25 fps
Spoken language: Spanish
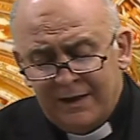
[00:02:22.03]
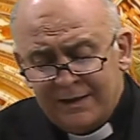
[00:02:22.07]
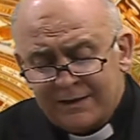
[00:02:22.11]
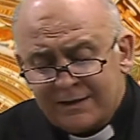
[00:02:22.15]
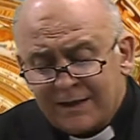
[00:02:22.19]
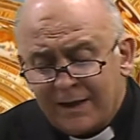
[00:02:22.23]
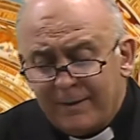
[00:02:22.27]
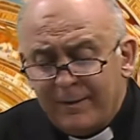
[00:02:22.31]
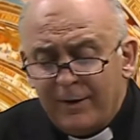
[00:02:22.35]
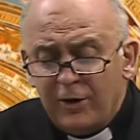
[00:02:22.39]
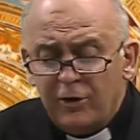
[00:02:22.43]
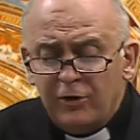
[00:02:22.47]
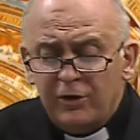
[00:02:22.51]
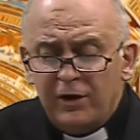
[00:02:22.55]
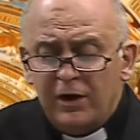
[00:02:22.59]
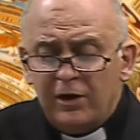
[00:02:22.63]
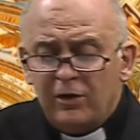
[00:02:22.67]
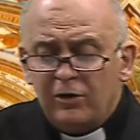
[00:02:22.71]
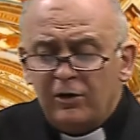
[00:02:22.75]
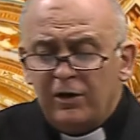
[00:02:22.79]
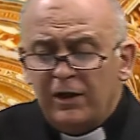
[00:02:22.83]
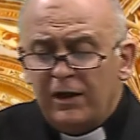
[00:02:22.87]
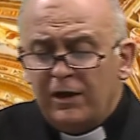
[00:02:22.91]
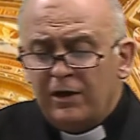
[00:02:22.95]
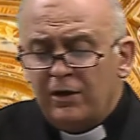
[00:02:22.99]
Trabajó en el
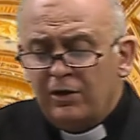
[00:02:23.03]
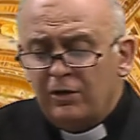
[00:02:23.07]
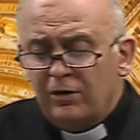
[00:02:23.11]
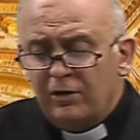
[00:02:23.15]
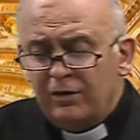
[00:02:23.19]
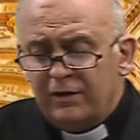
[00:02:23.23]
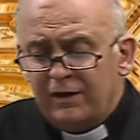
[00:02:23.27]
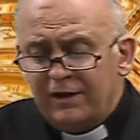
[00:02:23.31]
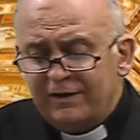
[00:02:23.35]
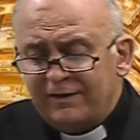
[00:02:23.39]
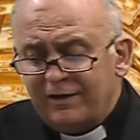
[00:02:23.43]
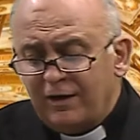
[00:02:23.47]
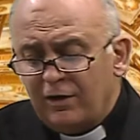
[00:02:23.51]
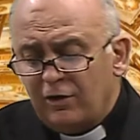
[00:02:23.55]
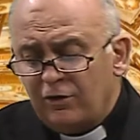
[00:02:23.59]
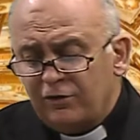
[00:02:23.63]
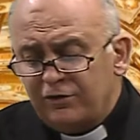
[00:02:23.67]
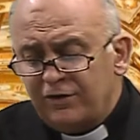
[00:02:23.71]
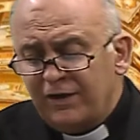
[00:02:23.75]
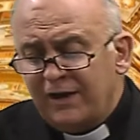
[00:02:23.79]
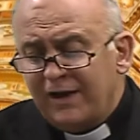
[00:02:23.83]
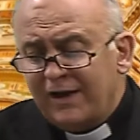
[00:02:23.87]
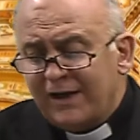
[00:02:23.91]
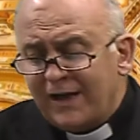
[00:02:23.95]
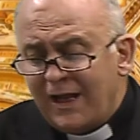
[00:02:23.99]
colegio de San
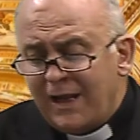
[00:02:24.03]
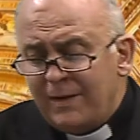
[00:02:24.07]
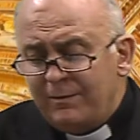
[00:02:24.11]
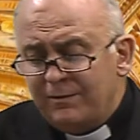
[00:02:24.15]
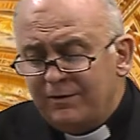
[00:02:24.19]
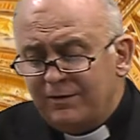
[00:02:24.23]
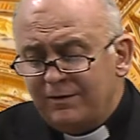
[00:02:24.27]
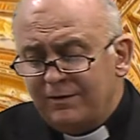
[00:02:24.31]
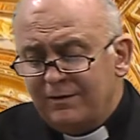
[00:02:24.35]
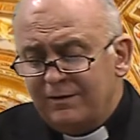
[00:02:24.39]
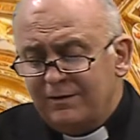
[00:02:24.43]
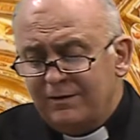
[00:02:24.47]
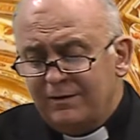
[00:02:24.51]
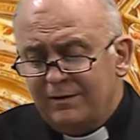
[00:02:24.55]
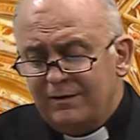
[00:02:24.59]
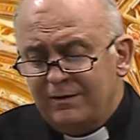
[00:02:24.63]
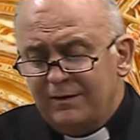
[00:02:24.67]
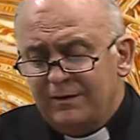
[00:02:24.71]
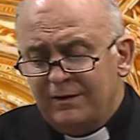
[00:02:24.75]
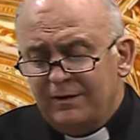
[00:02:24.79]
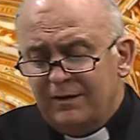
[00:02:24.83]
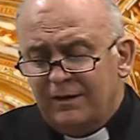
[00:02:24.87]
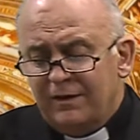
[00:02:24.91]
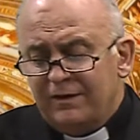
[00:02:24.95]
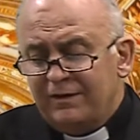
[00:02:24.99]
José de Reims,
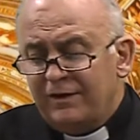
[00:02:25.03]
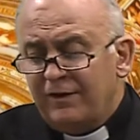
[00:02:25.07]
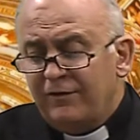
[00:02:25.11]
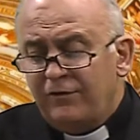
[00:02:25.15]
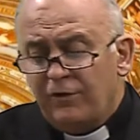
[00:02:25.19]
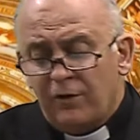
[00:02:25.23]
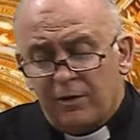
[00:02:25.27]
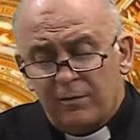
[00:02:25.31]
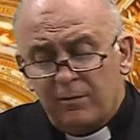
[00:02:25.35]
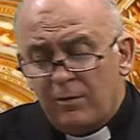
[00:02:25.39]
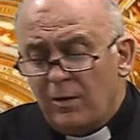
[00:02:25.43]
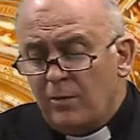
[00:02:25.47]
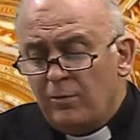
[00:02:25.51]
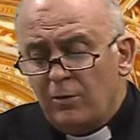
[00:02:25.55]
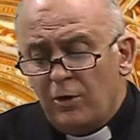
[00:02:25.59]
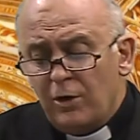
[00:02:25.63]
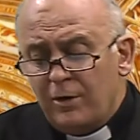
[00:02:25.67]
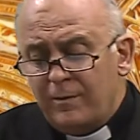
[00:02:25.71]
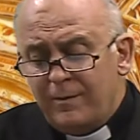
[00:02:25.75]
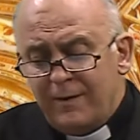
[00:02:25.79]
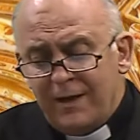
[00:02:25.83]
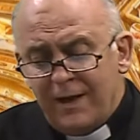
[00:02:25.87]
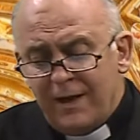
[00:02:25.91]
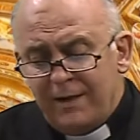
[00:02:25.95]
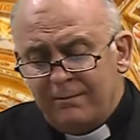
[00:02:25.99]
se formó muy
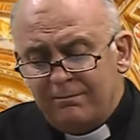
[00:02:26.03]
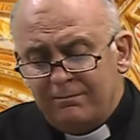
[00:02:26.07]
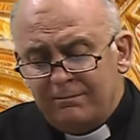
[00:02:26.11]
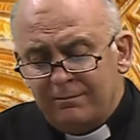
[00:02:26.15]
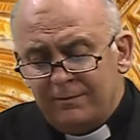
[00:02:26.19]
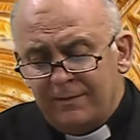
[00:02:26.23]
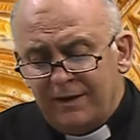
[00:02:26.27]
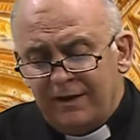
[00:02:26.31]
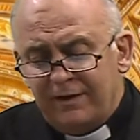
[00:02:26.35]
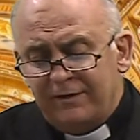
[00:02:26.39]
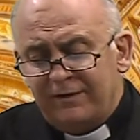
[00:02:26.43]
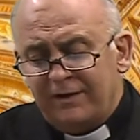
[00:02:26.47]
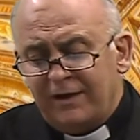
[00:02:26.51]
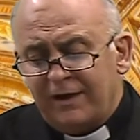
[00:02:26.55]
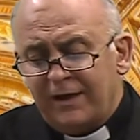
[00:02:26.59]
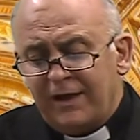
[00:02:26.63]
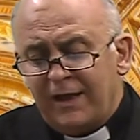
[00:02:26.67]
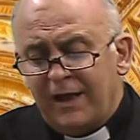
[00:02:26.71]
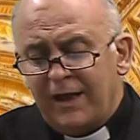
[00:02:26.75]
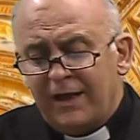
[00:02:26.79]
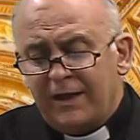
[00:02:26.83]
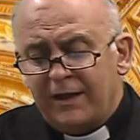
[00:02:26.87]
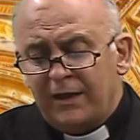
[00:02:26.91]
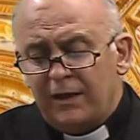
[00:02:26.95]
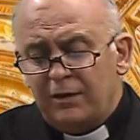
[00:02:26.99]
bien en
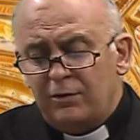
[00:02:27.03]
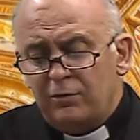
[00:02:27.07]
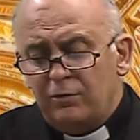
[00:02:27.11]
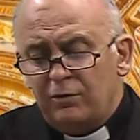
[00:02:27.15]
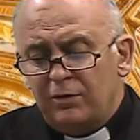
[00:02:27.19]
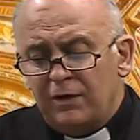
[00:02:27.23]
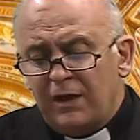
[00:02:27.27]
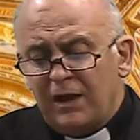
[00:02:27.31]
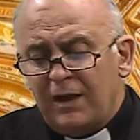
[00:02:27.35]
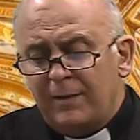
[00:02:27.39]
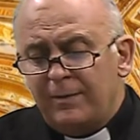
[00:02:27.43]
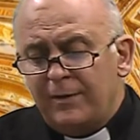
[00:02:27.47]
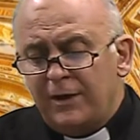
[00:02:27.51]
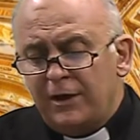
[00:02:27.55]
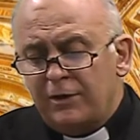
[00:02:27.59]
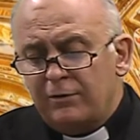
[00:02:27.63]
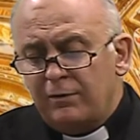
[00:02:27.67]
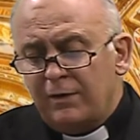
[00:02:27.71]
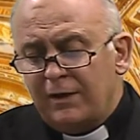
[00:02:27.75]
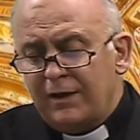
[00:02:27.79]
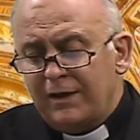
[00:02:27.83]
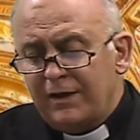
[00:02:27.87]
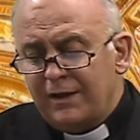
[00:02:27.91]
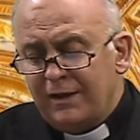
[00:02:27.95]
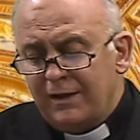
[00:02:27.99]
Sagrada Escritura y en
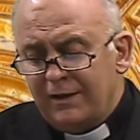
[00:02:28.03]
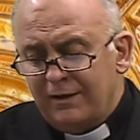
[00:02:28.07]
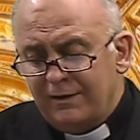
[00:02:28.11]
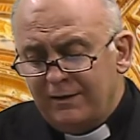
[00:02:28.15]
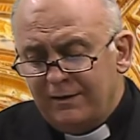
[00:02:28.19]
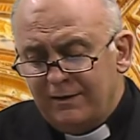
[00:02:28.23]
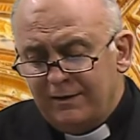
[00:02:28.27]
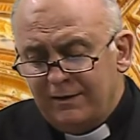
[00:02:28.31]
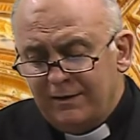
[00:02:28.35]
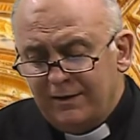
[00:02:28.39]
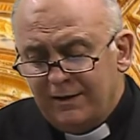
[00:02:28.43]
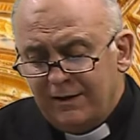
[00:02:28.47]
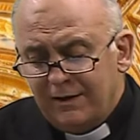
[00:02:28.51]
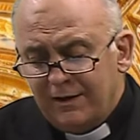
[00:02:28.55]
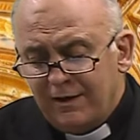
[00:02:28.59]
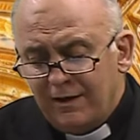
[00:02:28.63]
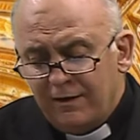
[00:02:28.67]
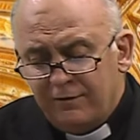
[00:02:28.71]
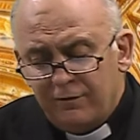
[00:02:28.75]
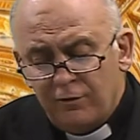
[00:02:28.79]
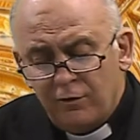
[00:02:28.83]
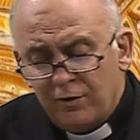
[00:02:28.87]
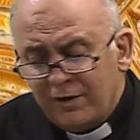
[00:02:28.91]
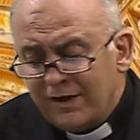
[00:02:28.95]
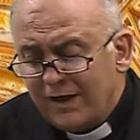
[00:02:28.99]
espiritualidad y
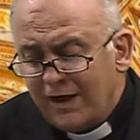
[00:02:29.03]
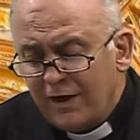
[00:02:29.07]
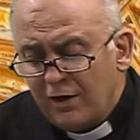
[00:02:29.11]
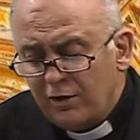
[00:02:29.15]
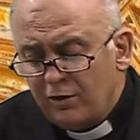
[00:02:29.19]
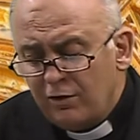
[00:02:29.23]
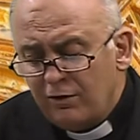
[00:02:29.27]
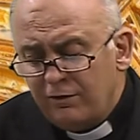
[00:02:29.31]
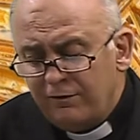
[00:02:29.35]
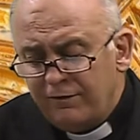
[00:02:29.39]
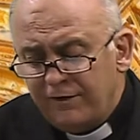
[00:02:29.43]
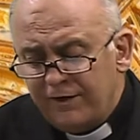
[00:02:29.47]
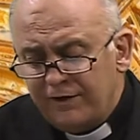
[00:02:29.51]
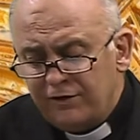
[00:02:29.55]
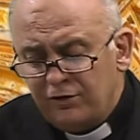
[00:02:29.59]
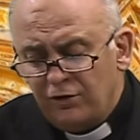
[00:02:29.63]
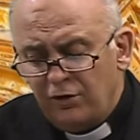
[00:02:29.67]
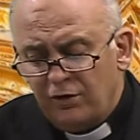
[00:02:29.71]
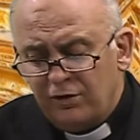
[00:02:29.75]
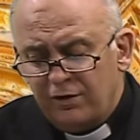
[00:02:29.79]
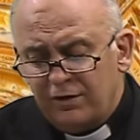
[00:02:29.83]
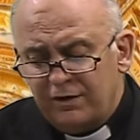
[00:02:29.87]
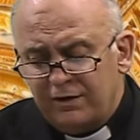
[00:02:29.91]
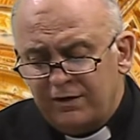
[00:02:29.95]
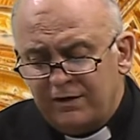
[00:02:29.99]
fue un gran
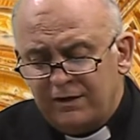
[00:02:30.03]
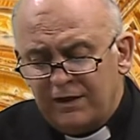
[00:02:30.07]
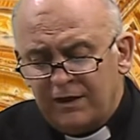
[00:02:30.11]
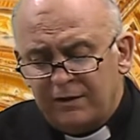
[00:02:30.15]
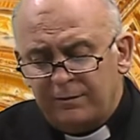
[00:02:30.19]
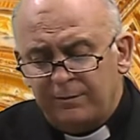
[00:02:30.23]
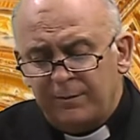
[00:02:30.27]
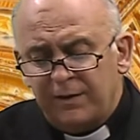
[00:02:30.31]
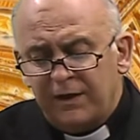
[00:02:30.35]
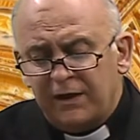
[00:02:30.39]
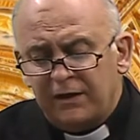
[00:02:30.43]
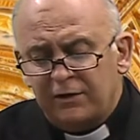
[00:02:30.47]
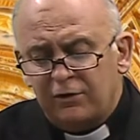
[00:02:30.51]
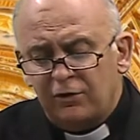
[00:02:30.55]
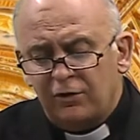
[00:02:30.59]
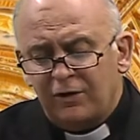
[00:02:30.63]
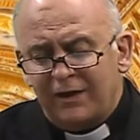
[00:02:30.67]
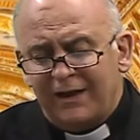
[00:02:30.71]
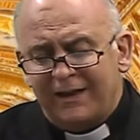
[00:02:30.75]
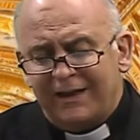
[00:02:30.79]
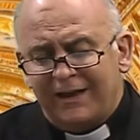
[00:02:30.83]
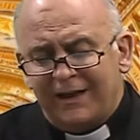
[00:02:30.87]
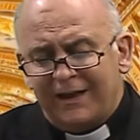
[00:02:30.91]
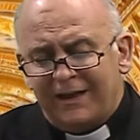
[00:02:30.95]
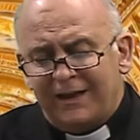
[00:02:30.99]
confesor y experto
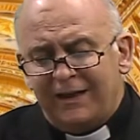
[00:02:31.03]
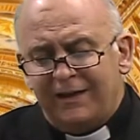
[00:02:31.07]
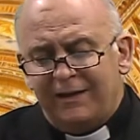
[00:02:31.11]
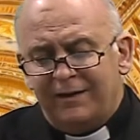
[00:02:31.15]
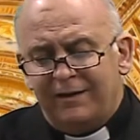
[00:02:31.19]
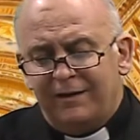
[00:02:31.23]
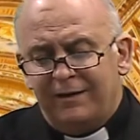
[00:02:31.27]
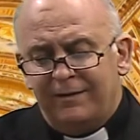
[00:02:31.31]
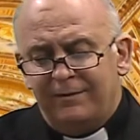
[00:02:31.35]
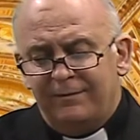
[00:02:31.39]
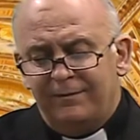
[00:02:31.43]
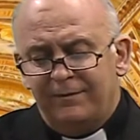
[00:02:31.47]
catequista.